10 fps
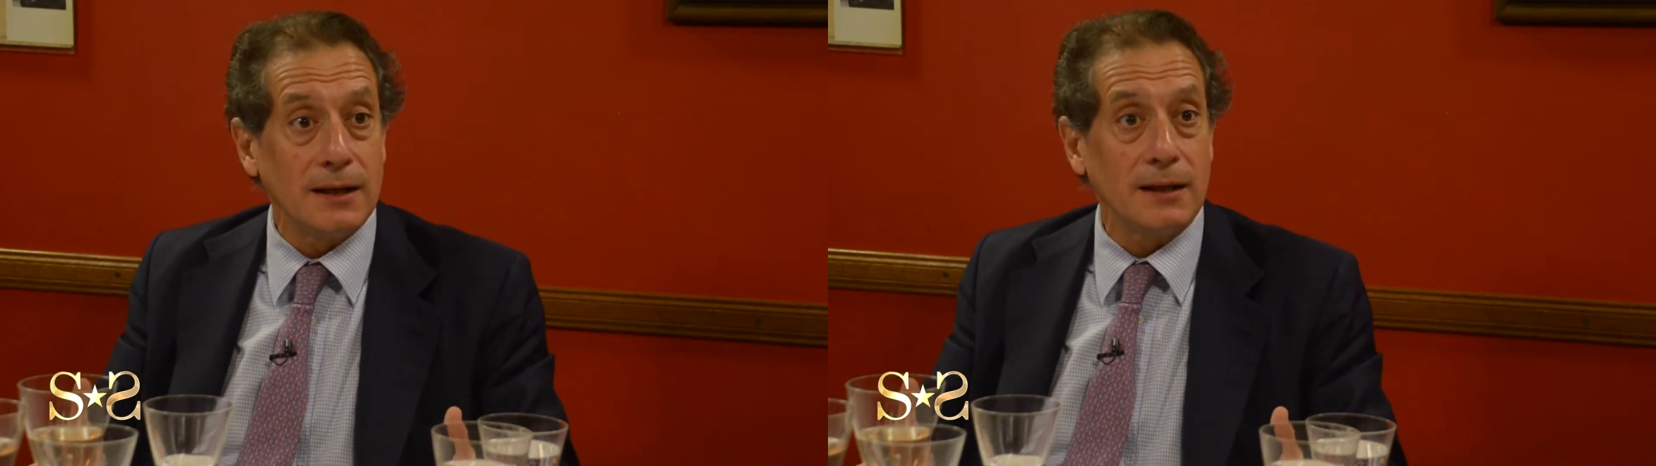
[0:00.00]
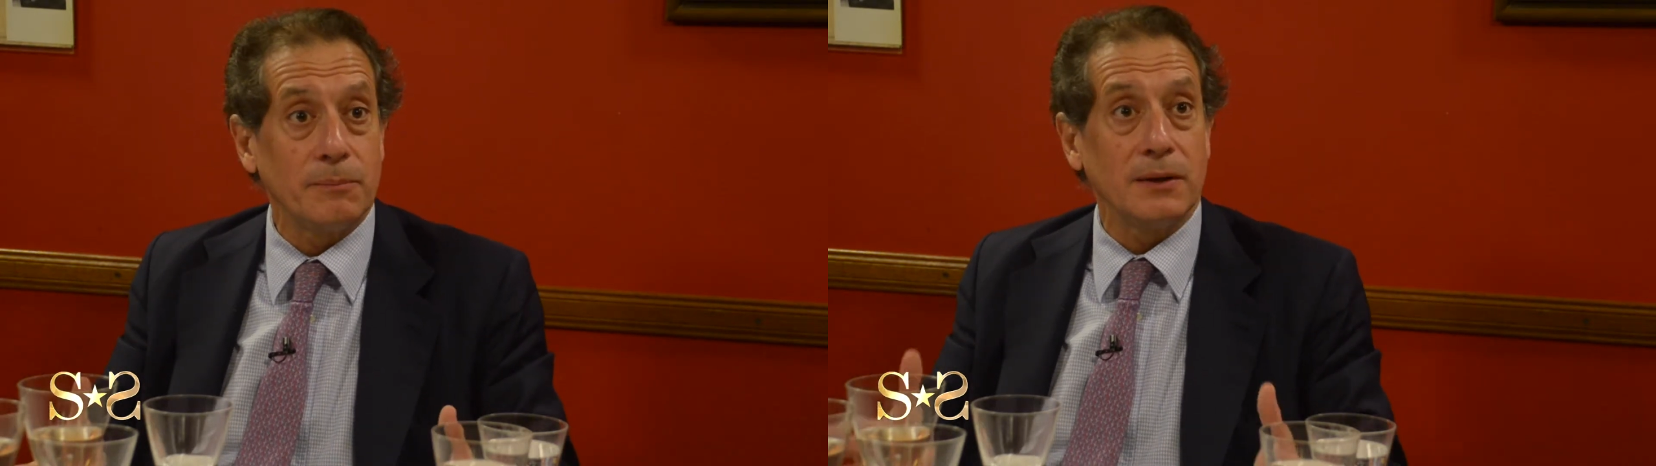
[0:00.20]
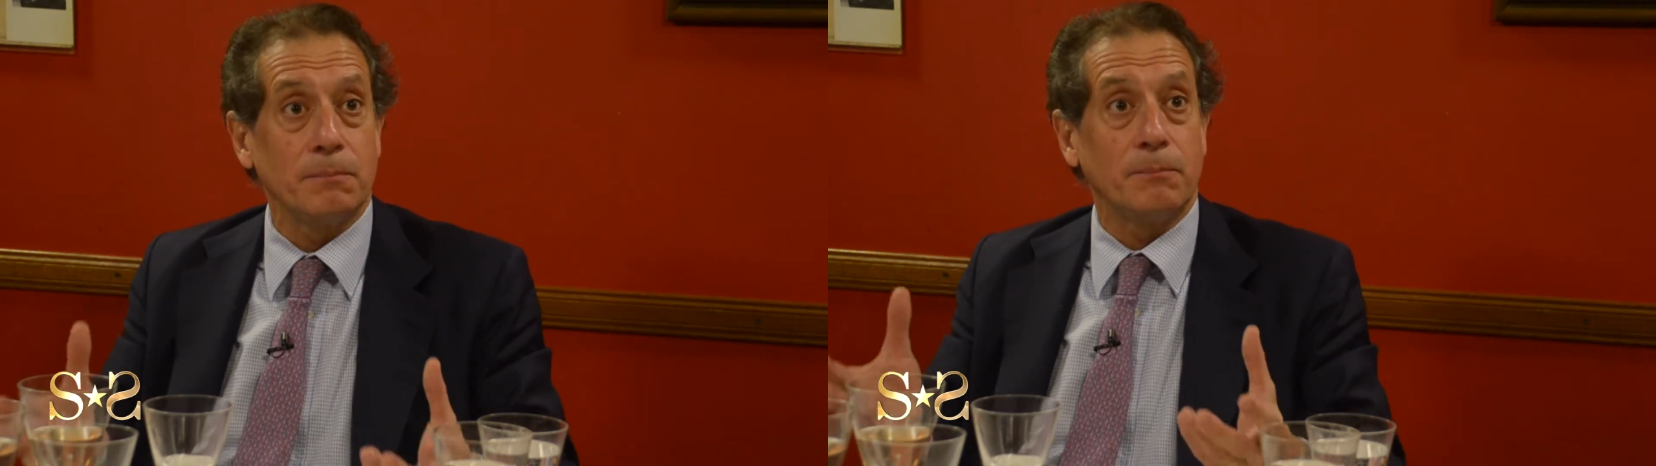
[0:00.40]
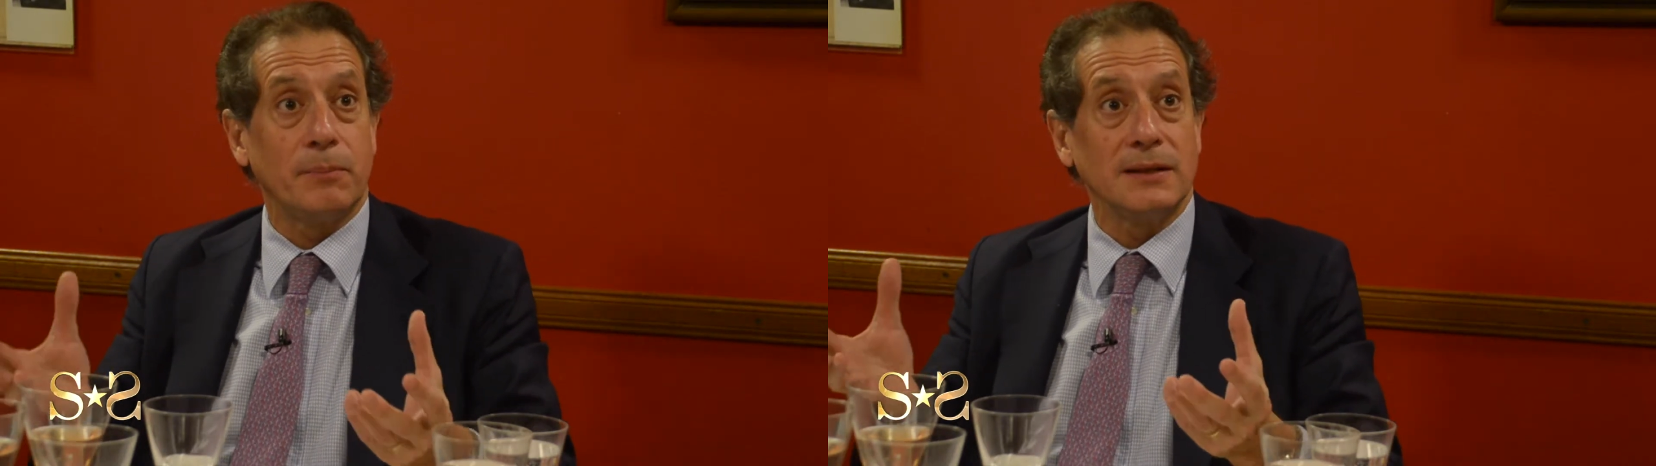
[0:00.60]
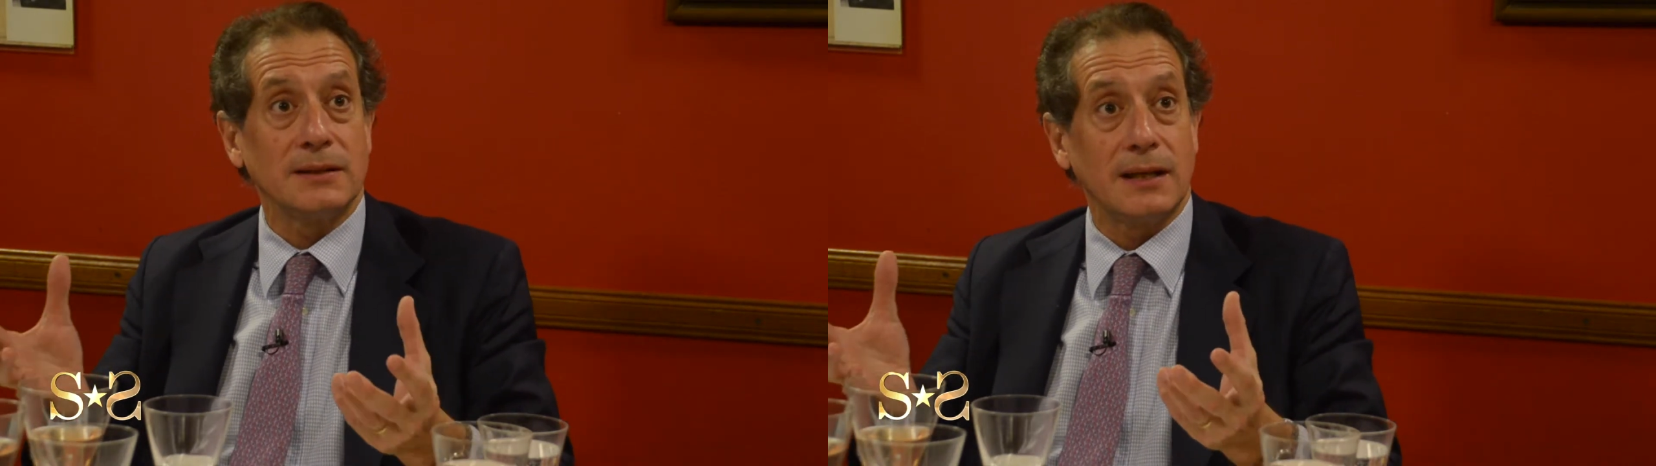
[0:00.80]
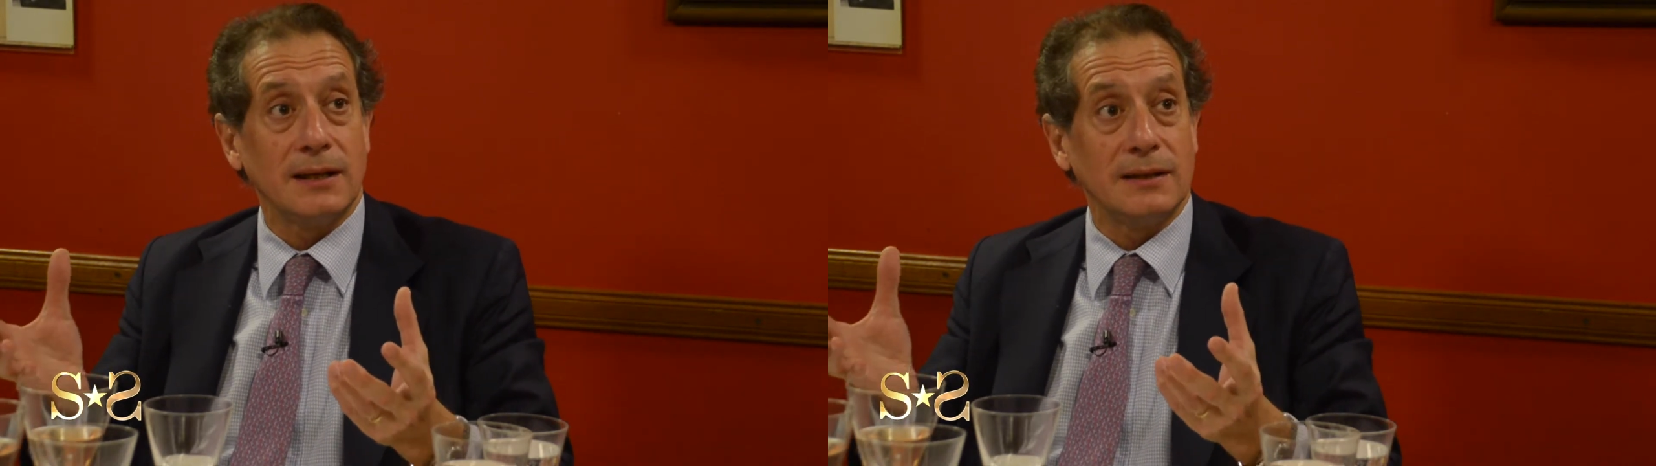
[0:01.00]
nadie puede pensar la